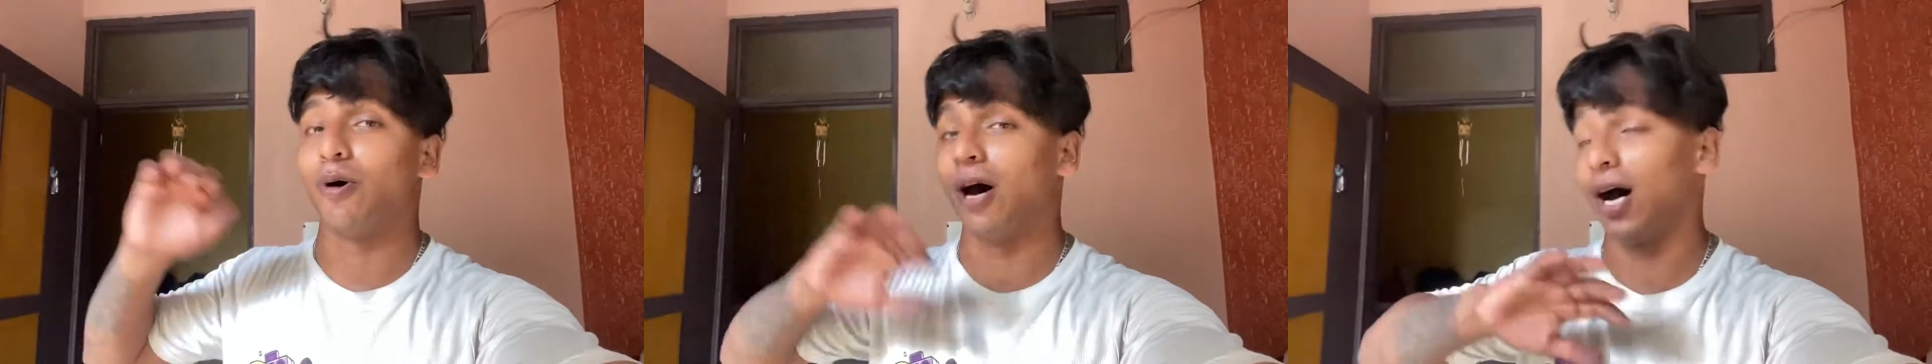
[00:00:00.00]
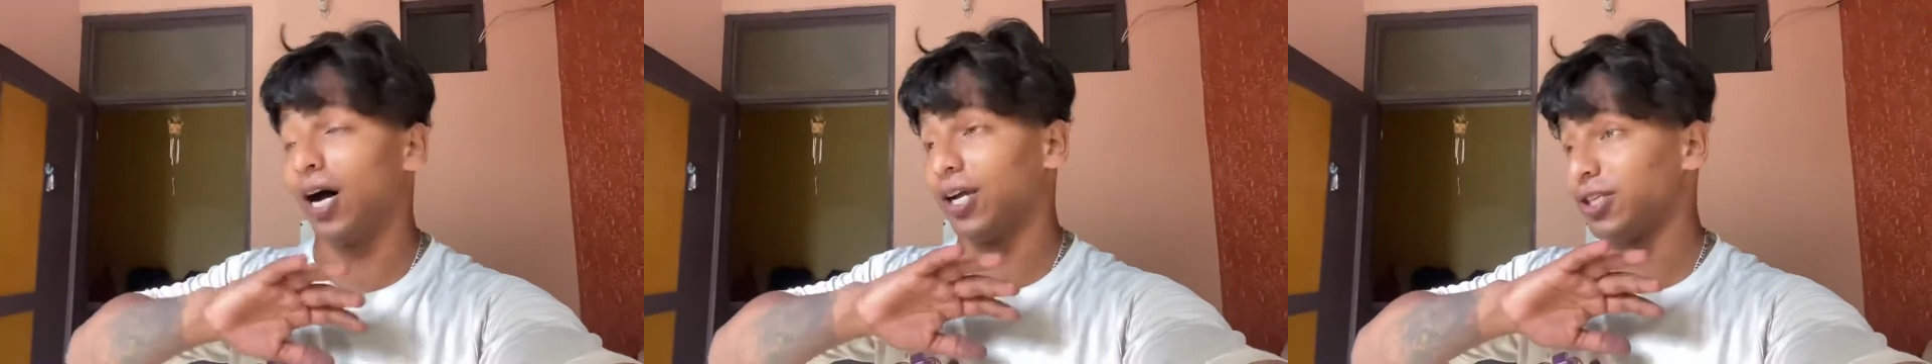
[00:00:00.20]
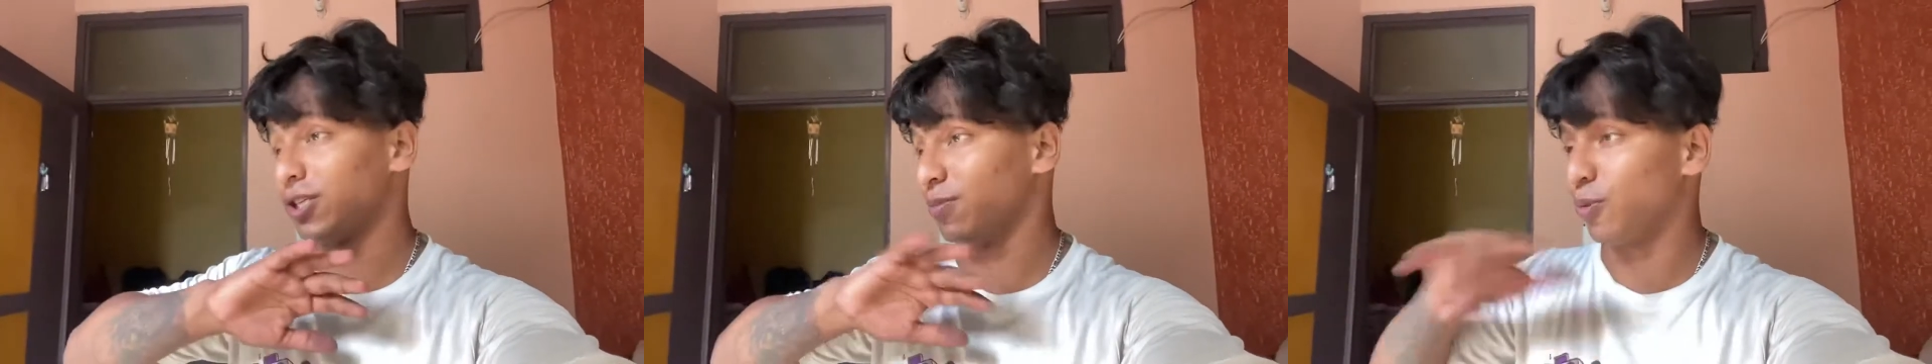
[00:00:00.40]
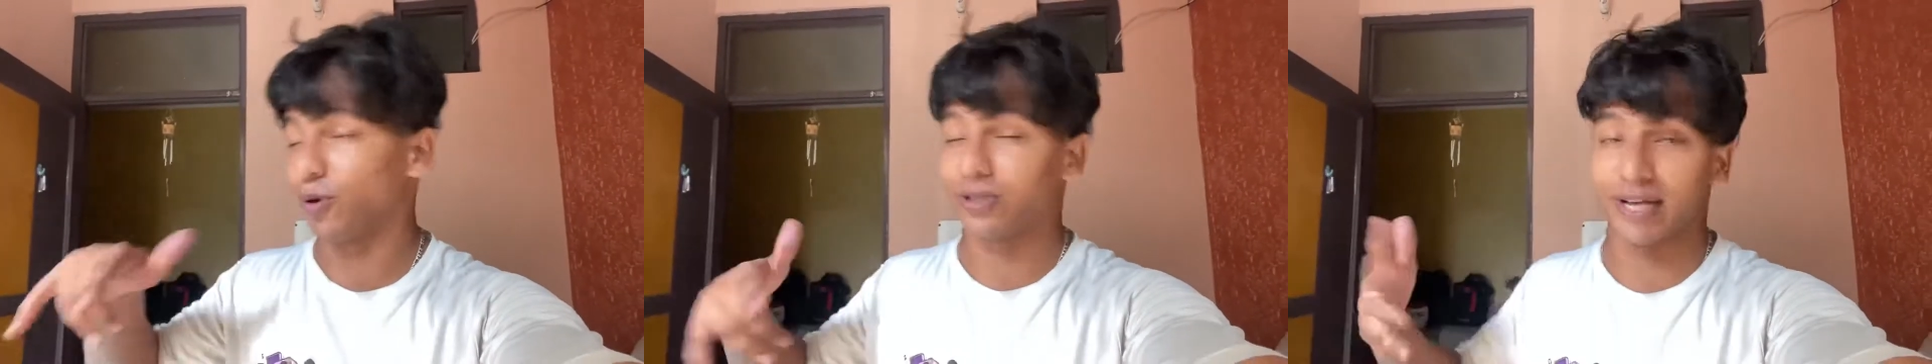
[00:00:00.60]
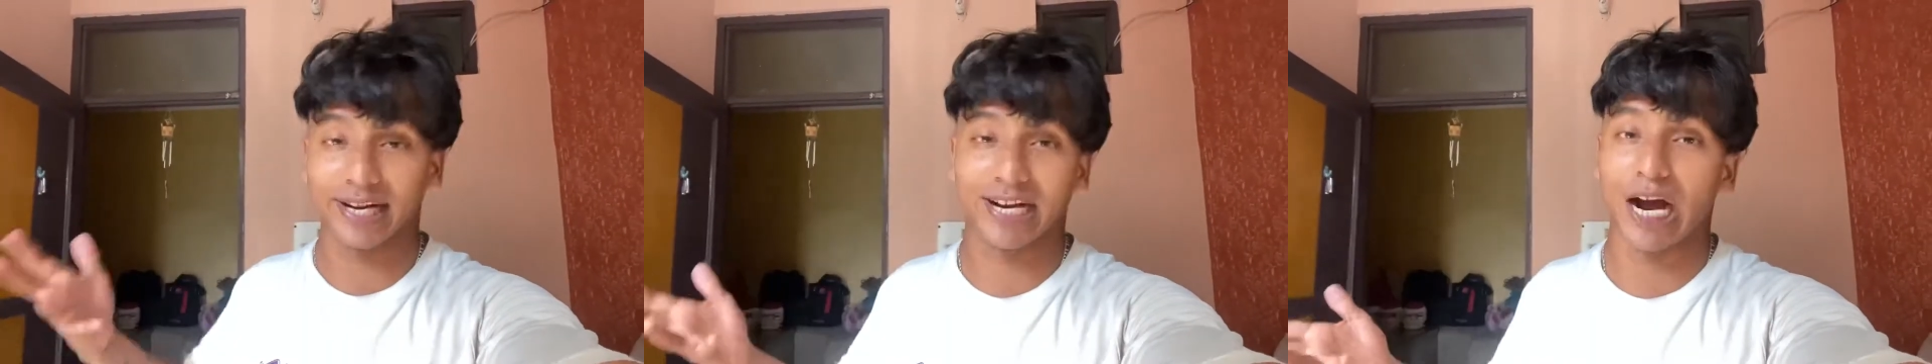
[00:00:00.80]
आज
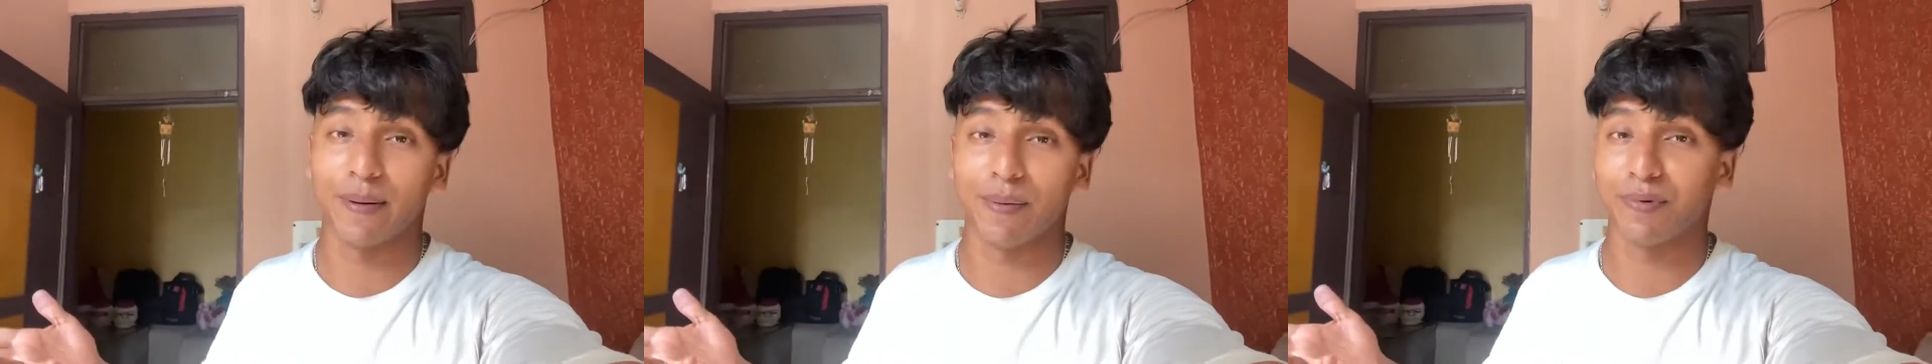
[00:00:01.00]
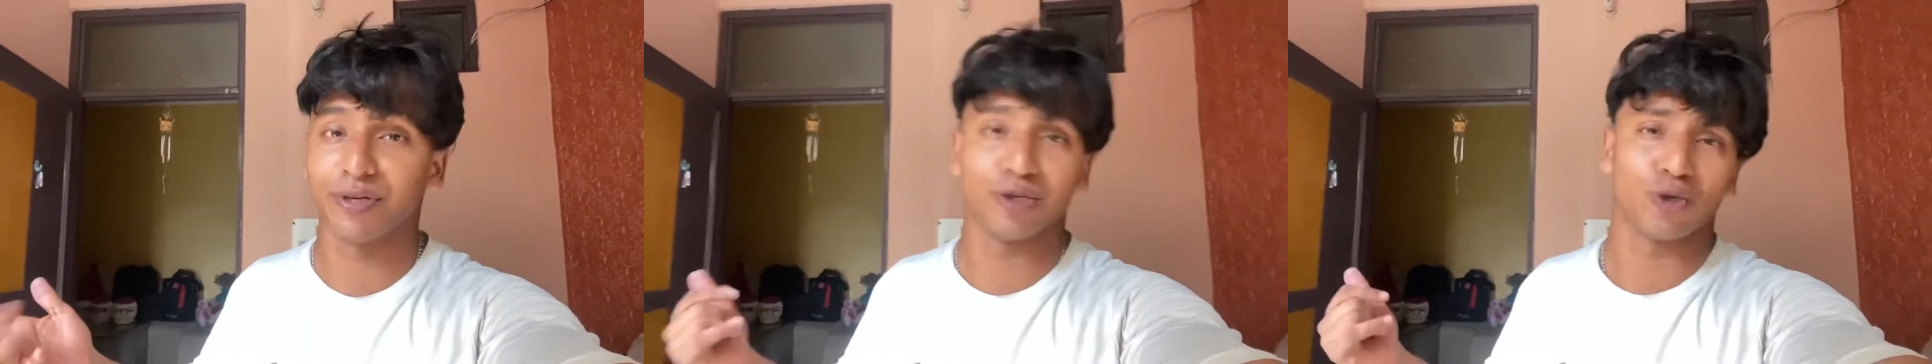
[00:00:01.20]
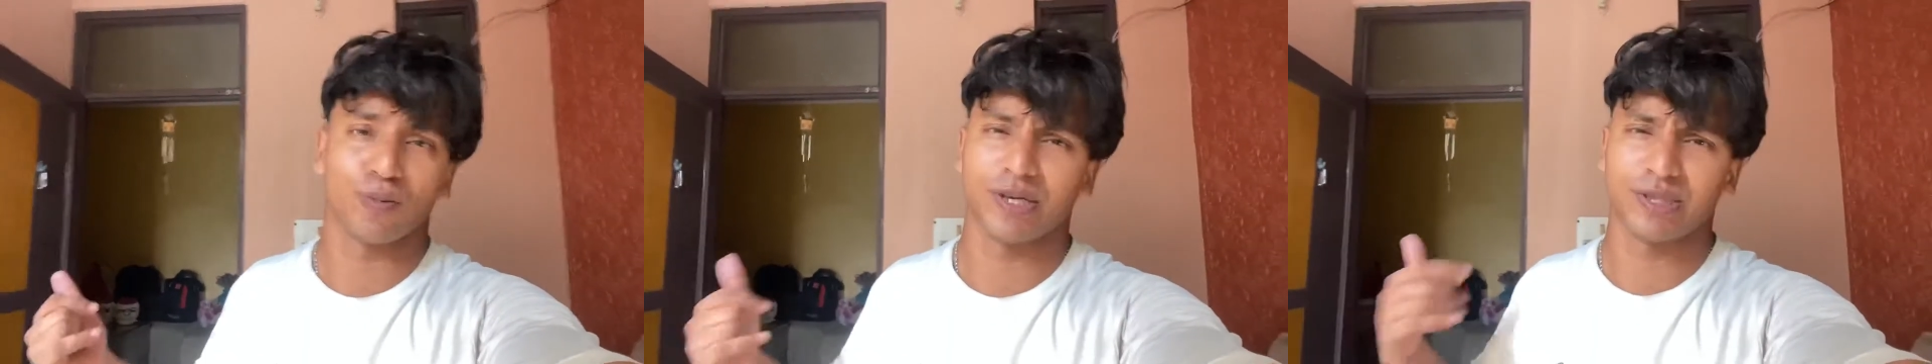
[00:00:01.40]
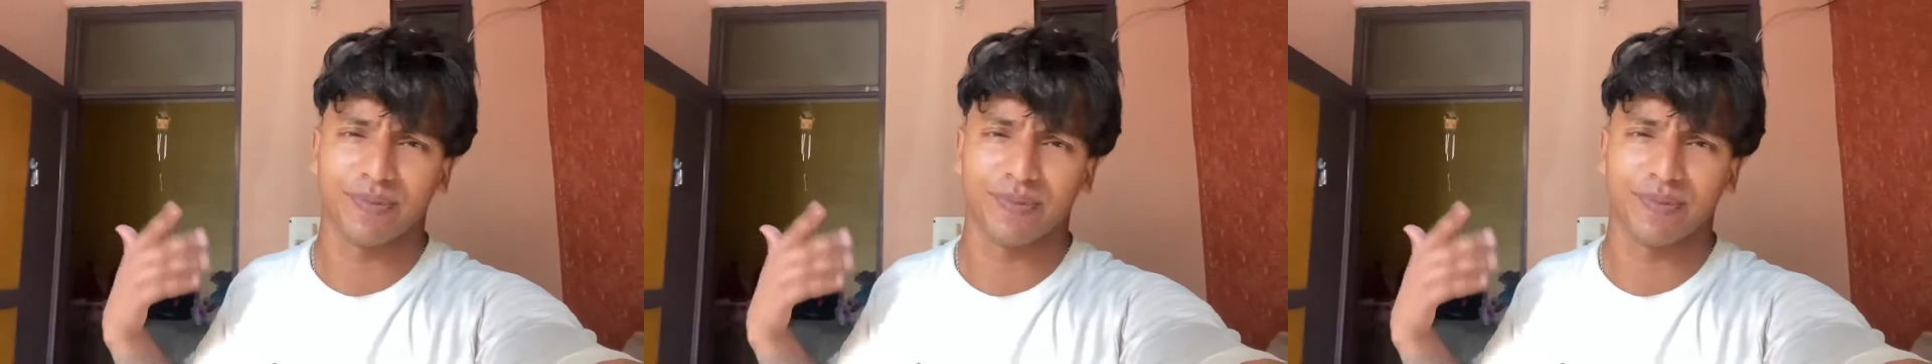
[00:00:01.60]
बहुत सारे काम है मुझे सुबह